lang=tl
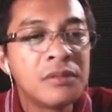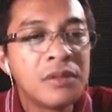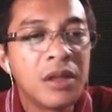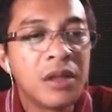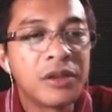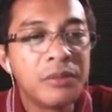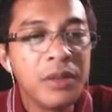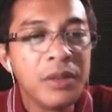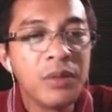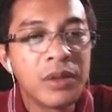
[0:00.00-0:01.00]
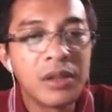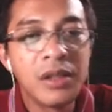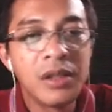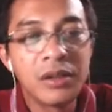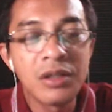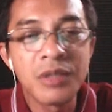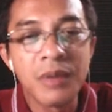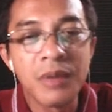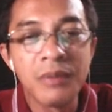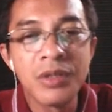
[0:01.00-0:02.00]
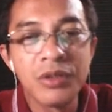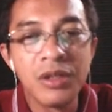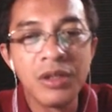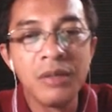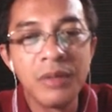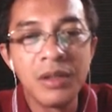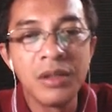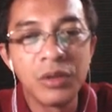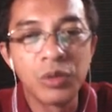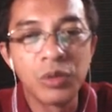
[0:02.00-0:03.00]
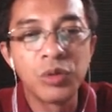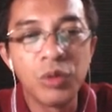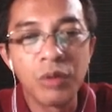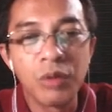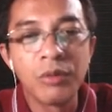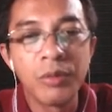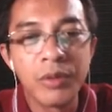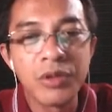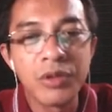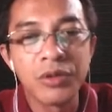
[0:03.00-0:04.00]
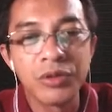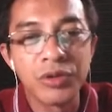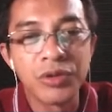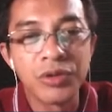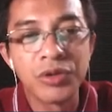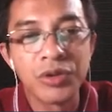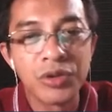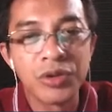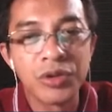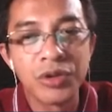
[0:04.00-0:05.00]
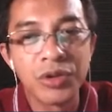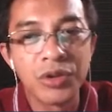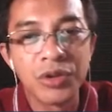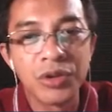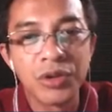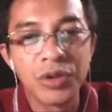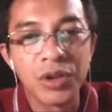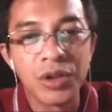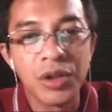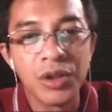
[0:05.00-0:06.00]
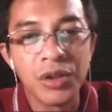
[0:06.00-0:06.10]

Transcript: Letter B, when the debtor has promised to deliver to two or more persons. Okay.